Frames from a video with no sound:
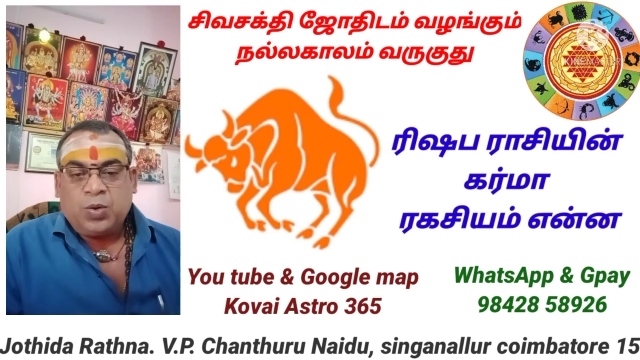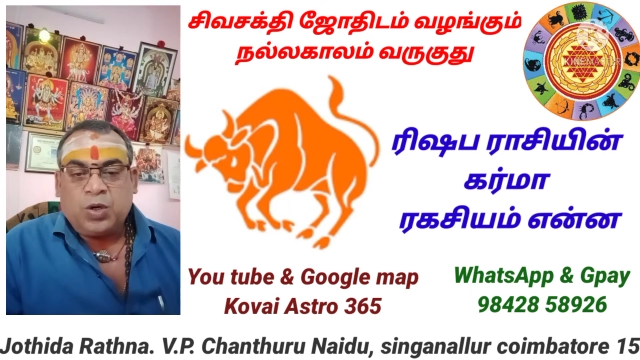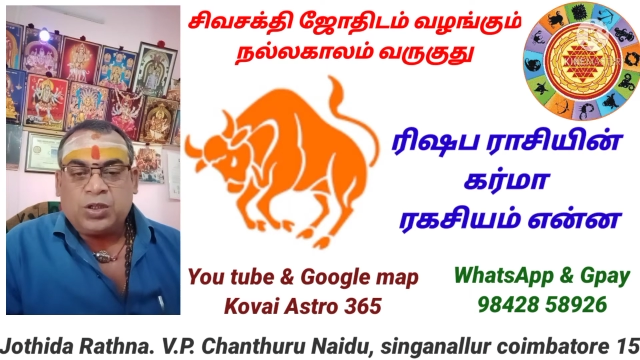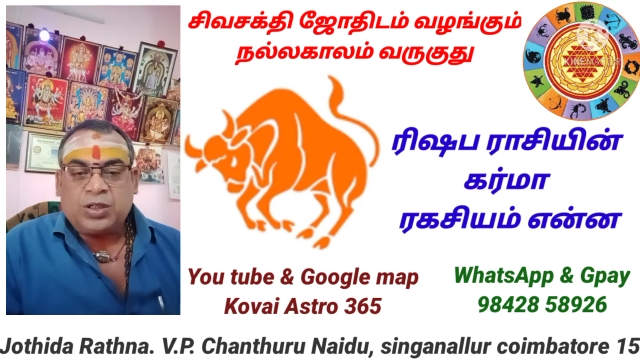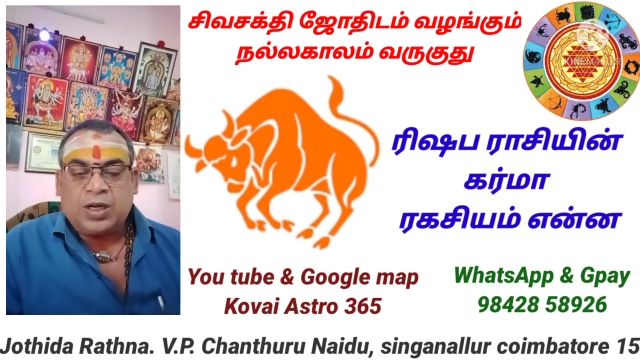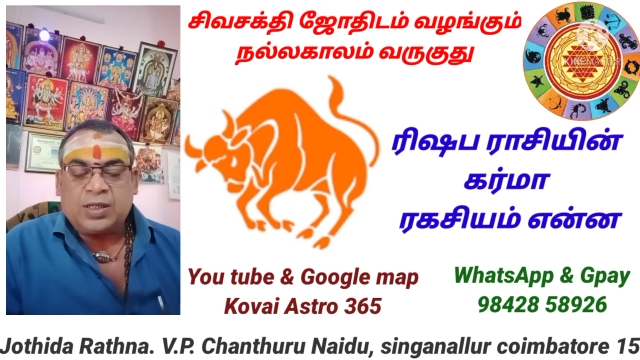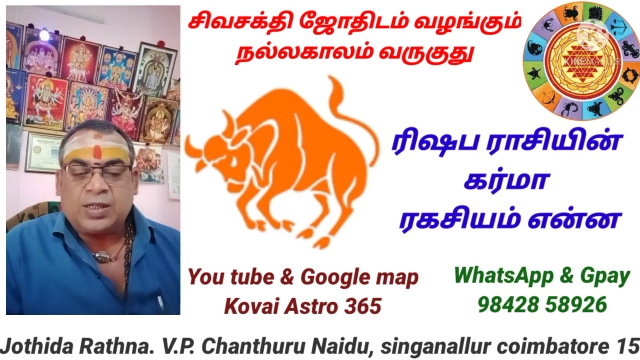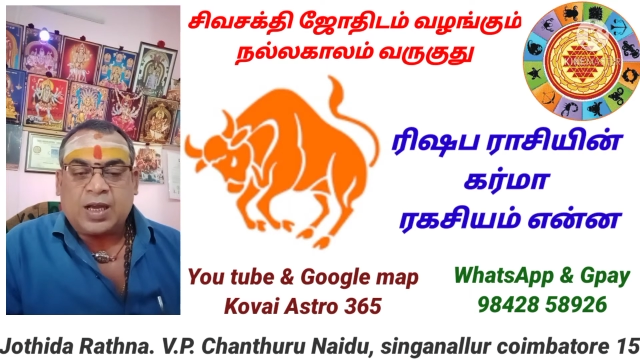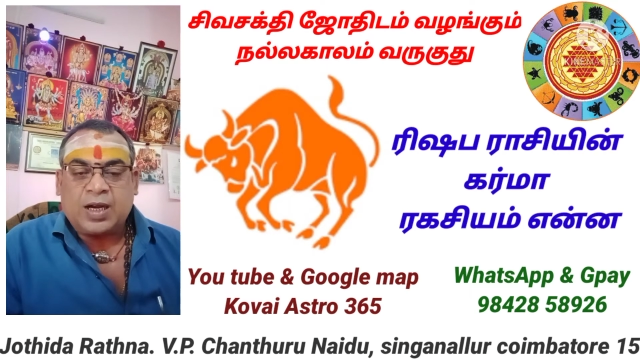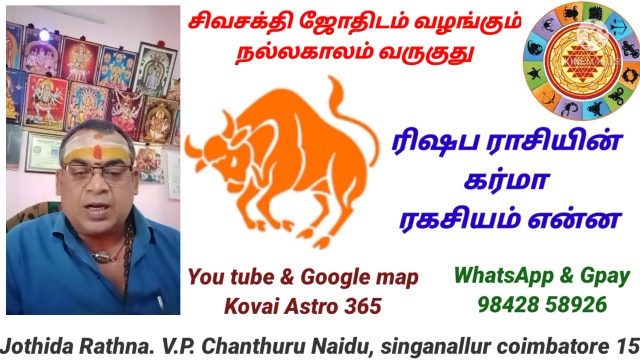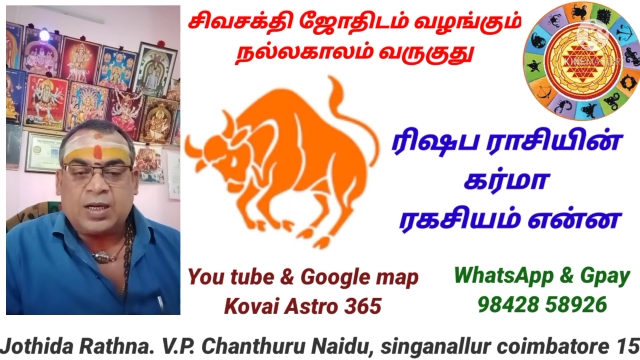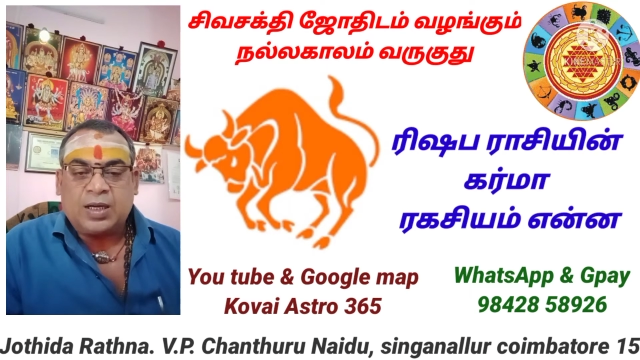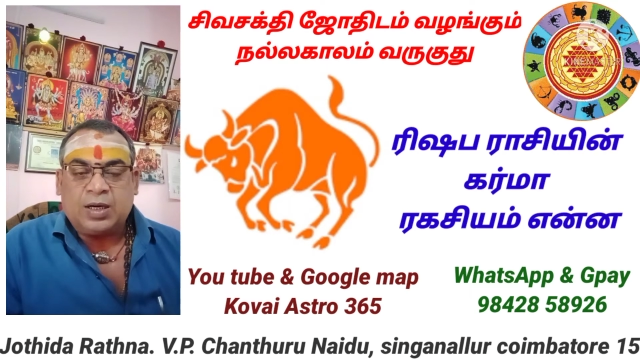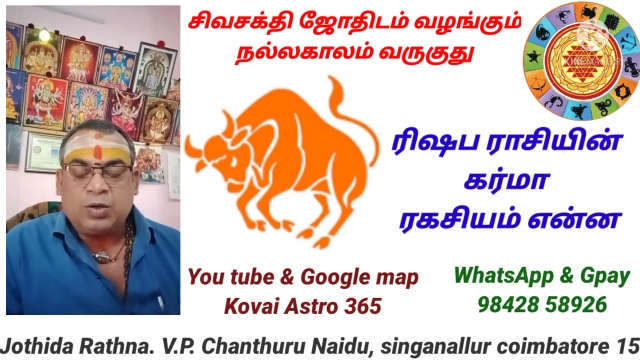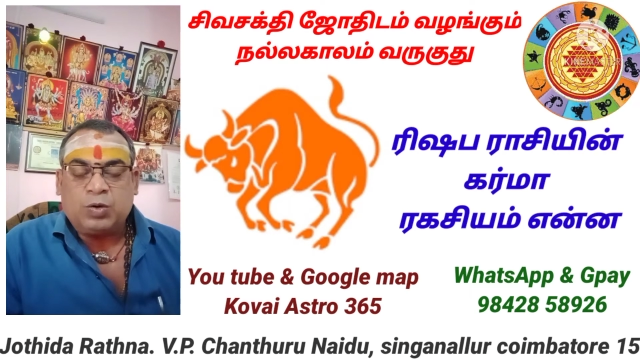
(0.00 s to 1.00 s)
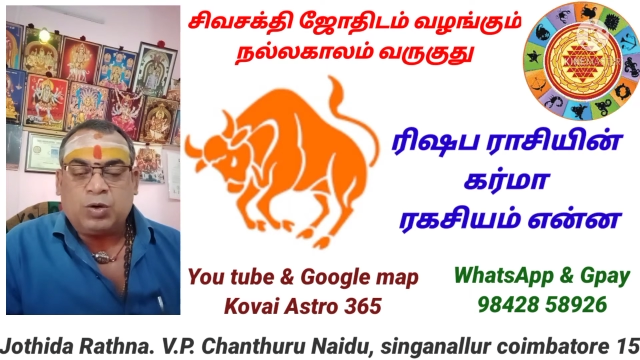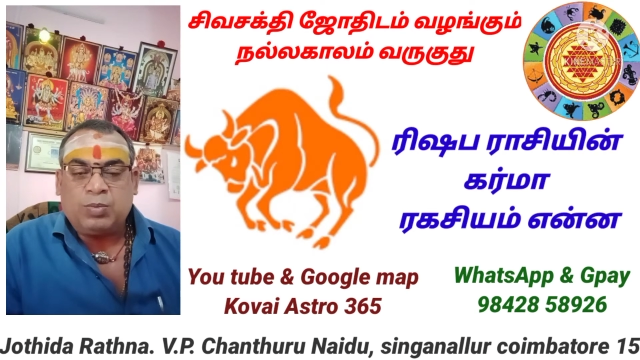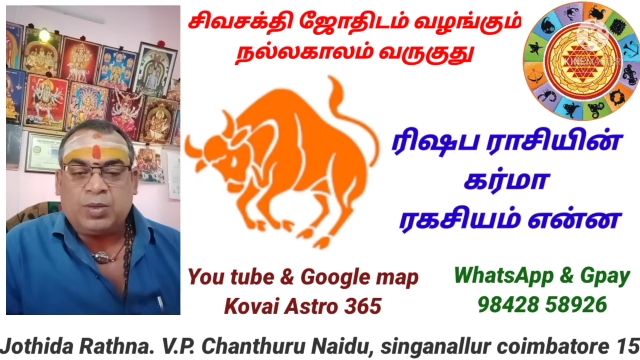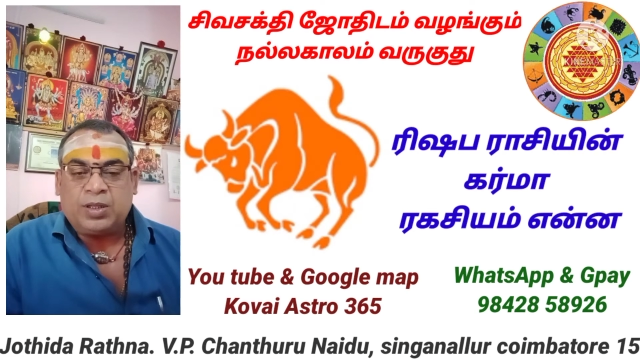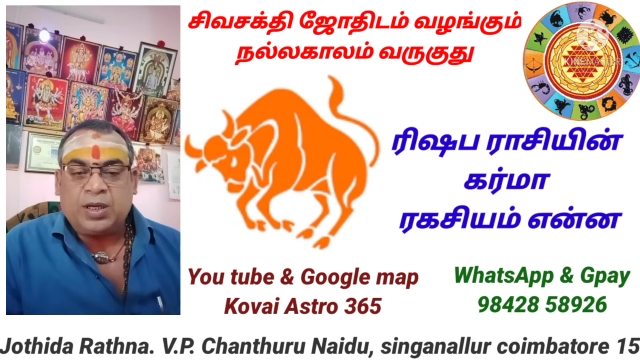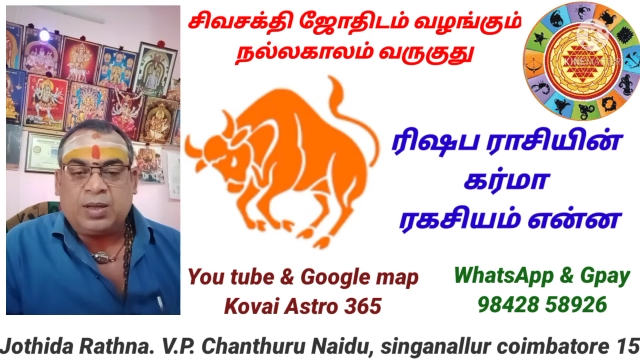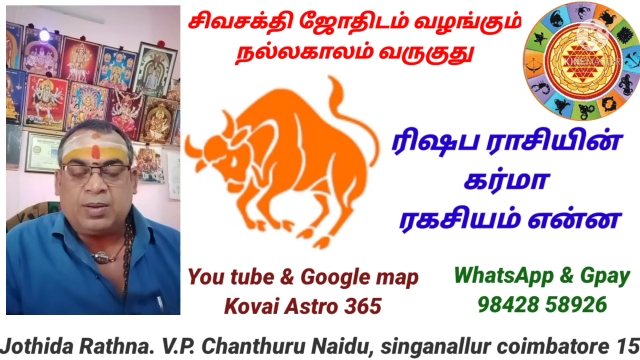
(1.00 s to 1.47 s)
ஒரு சில சங்கடங்கள்
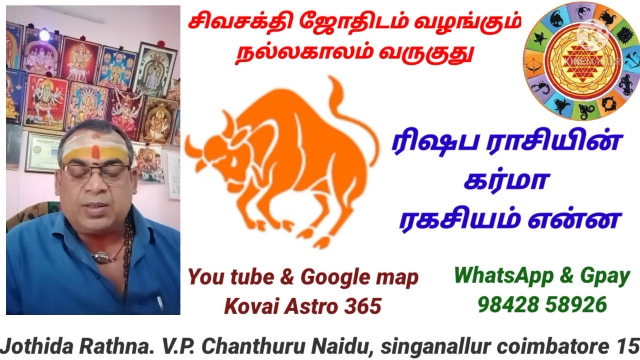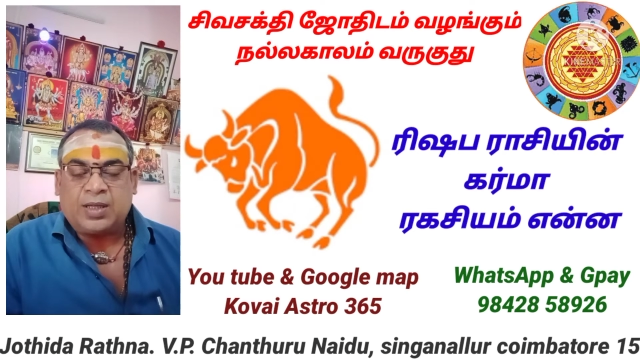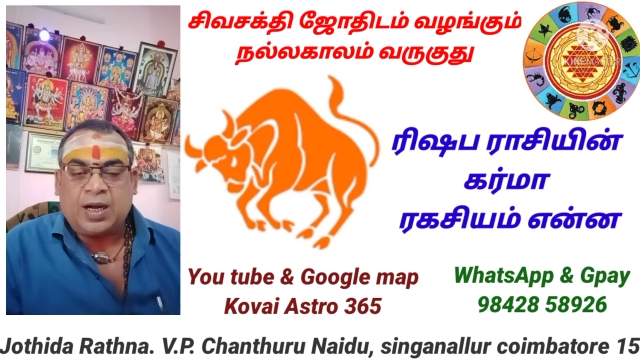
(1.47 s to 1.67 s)
குடும்பத்தில்